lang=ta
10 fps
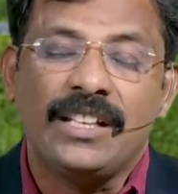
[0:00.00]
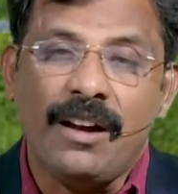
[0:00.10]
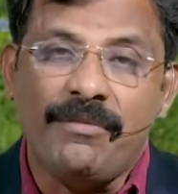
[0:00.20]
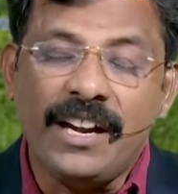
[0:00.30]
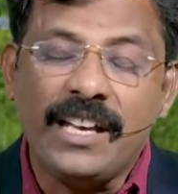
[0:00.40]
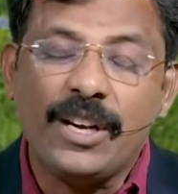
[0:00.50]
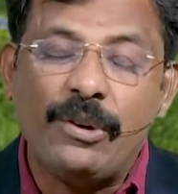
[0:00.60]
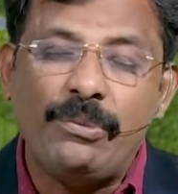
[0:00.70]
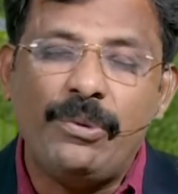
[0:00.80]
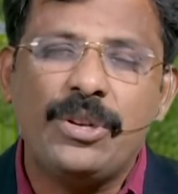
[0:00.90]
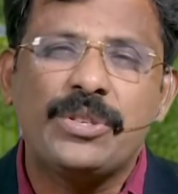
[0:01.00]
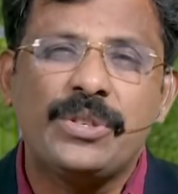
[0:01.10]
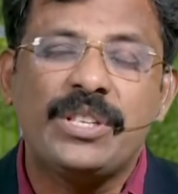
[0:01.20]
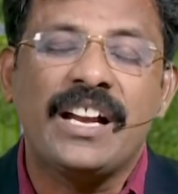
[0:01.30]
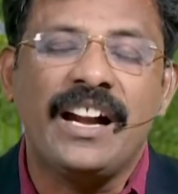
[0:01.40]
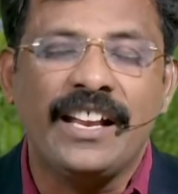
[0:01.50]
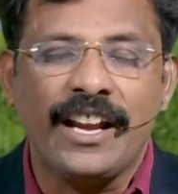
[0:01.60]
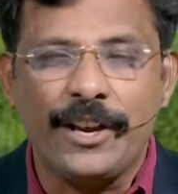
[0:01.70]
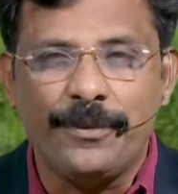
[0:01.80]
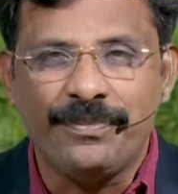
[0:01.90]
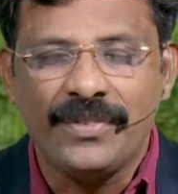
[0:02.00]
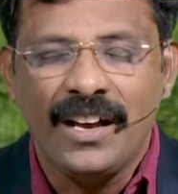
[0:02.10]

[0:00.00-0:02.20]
நாம் வடிக்கிற ஒவ்வொரு சொட்டு கண்ணீரையும்